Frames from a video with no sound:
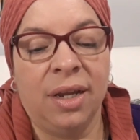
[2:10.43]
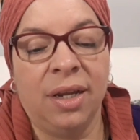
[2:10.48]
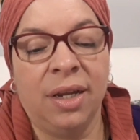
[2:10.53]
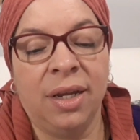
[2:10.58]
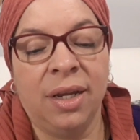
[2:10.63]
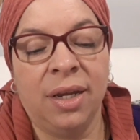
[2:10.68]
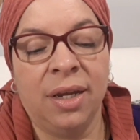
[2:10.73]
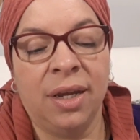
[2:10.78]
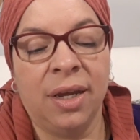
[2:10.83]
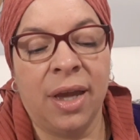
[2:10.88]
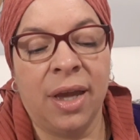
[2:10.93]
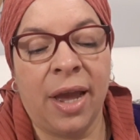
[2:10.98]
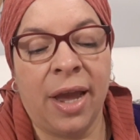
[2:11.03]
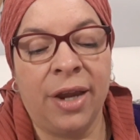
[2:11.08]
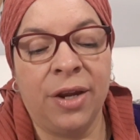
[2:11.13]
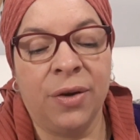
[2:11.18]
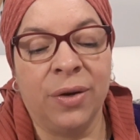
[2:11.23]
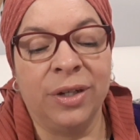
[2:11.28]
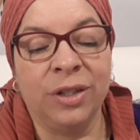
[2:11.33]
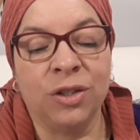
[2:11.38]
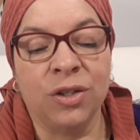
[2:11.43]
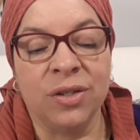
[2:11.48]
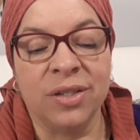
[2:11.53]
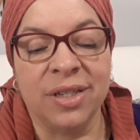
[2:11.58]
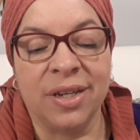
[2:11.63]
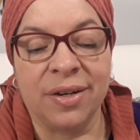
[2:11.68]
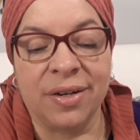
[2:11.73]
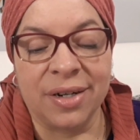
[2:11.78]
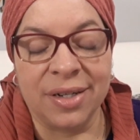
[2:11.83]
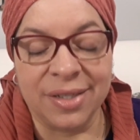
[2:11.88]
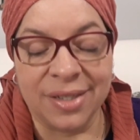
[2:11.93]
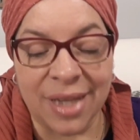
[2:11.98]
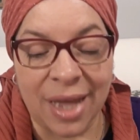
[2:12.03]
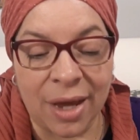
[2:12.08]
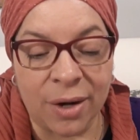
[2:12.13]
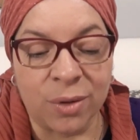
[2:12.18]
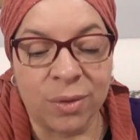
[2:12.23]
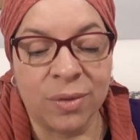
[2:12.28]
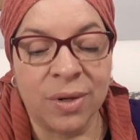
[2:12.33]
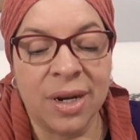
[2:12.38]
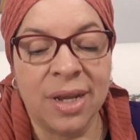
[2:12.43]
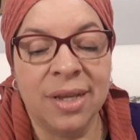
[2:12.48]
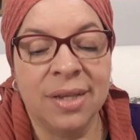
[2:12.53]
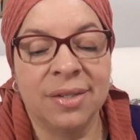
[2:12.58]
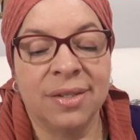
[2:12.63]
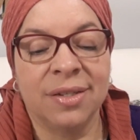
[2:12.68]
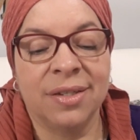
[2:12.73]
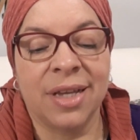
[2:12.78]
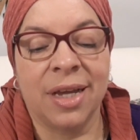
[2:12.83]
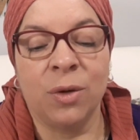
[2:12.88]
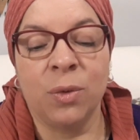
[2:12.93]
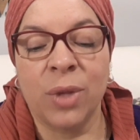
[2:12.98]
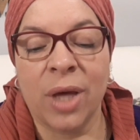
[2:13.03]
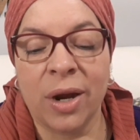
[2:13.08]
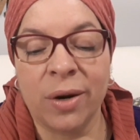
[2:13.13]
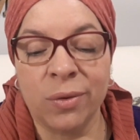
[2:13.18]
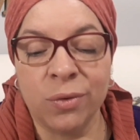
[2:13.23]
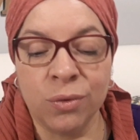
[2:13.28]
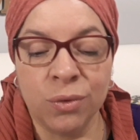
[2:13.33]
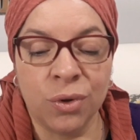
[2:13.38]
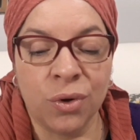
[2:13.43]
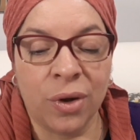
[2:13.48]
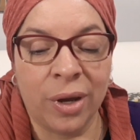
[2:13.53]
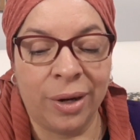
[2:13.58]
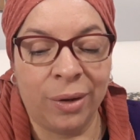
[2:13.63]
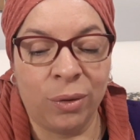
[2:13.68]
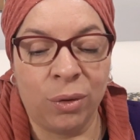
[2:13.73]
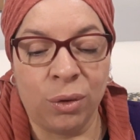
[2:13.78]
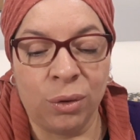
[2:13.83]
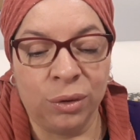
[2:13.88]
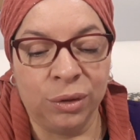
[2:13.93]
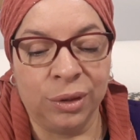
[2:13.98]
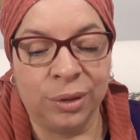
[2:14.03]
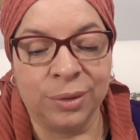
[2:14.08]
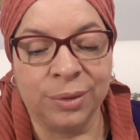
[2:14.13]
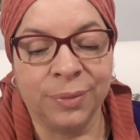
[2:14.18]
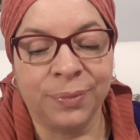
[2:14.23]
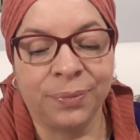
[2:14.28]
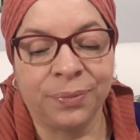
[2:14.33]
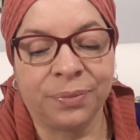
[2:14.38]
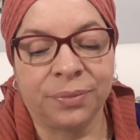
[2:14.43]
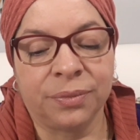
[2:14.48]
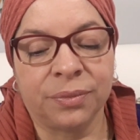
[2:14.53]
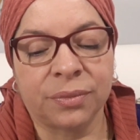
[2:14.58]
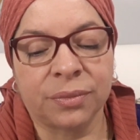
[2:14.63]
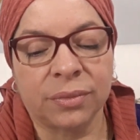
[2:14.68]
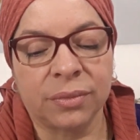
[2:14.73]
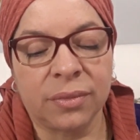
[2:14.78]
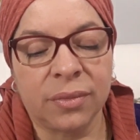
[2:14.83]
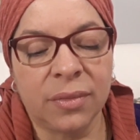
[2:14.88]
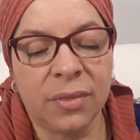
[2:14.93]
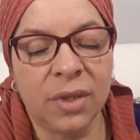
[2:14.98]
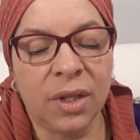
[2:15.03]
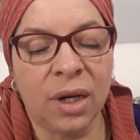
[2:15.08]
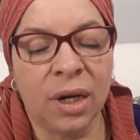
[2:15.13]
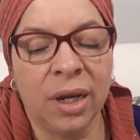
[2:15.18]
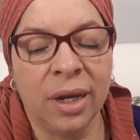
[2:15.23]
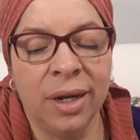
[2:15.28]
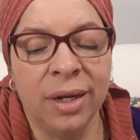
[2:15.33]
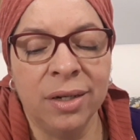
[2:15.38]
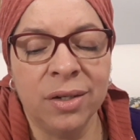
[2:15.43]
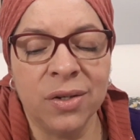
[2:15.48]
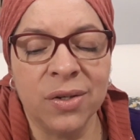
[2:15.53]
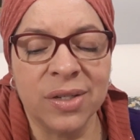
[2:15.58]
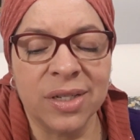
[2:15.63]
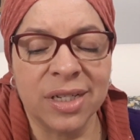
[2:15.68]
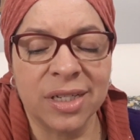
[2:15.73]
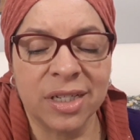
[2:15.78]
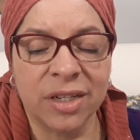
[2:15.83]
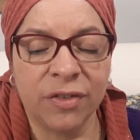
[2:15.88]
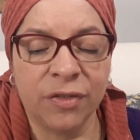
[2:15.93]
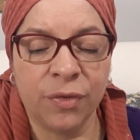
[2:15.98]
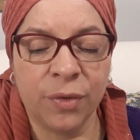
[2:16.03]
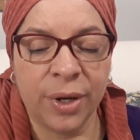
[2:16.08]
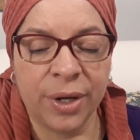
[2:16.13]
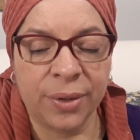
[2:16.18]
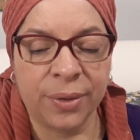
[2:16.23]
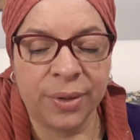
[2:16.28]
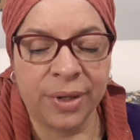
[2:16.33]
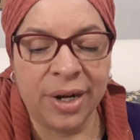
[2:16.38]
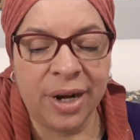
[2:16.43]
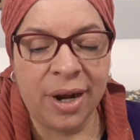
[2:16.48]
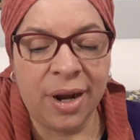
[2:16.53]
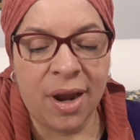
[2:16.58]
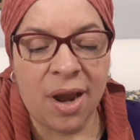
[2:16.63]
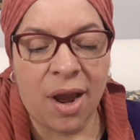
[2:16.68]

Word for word: Y ellos entonces rezaron, se saludaron unos a los otros. Entonces se fueron